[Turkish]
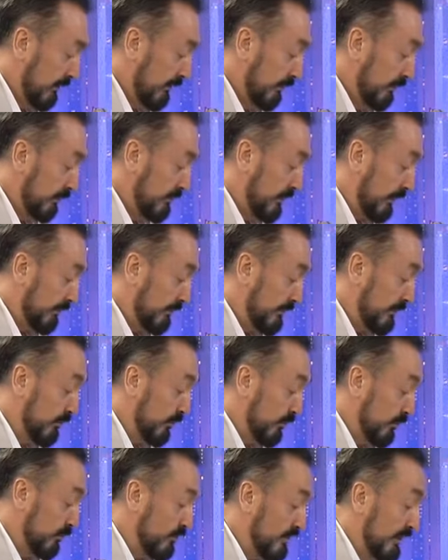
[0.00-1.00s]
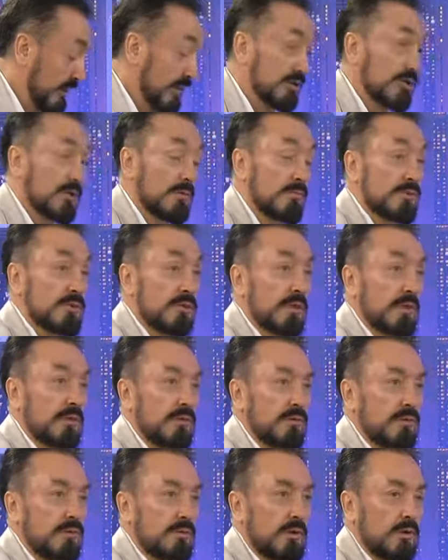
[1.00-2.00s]
Diyor, bizim önümüze geçilmiş değildir
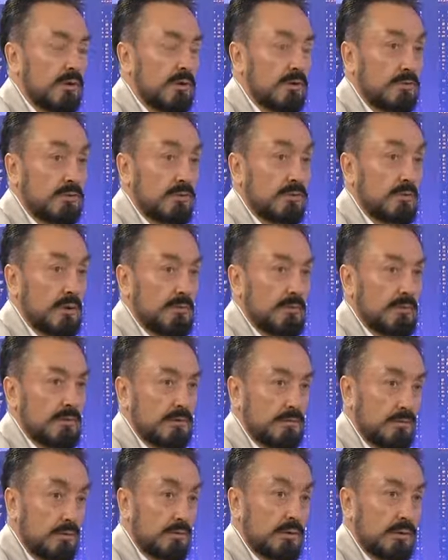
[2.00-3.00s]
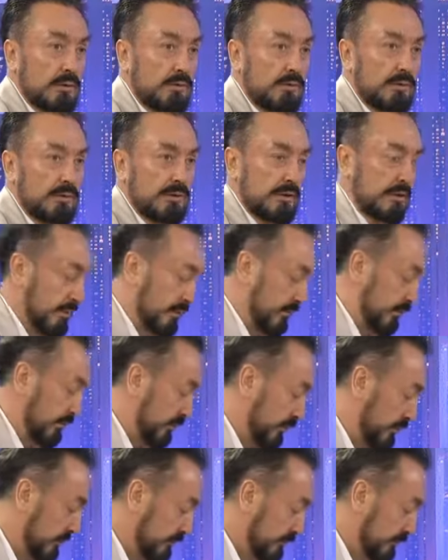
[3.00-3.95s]
diyor Allah. Durduramazsın. Mutlaka öleceksiniz diyor.